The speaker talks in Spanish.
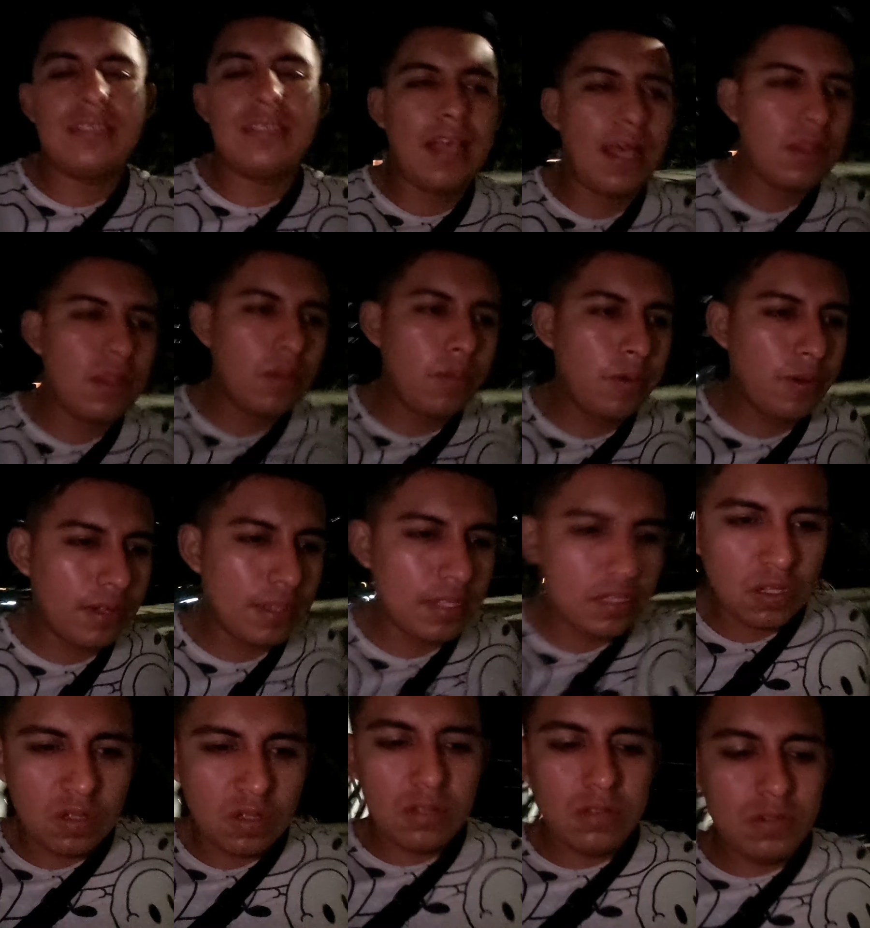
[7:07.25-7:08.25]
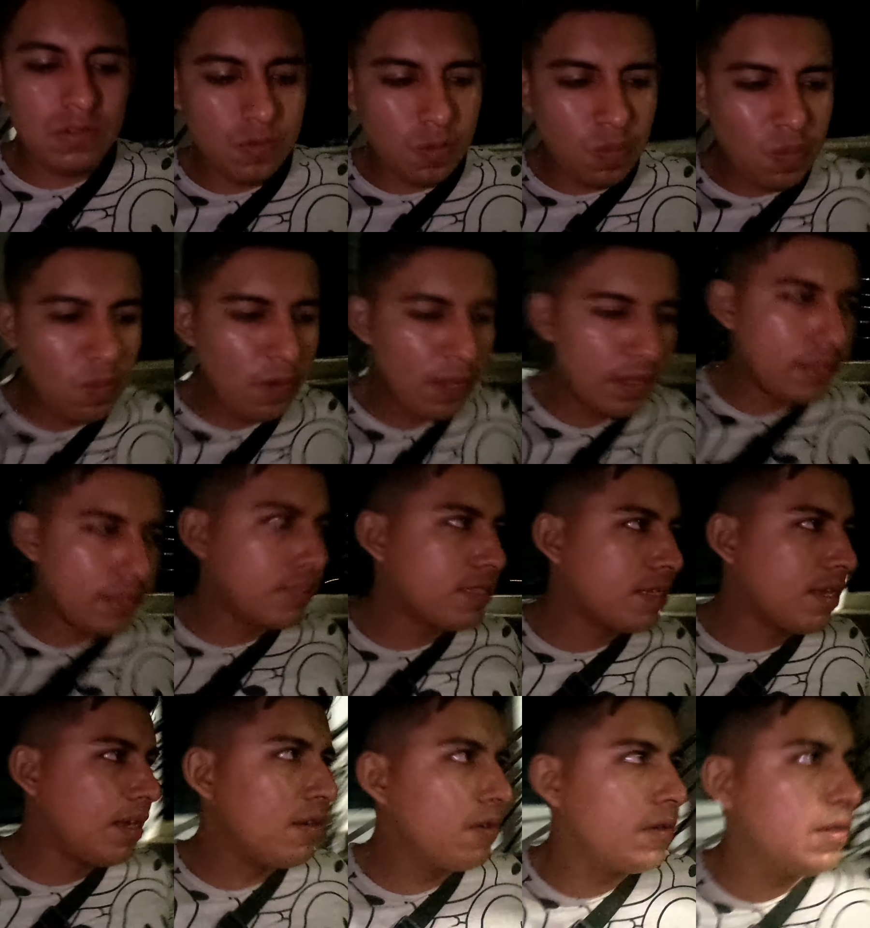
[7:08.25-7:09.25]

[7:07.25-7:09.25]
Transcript: si está cansado porque son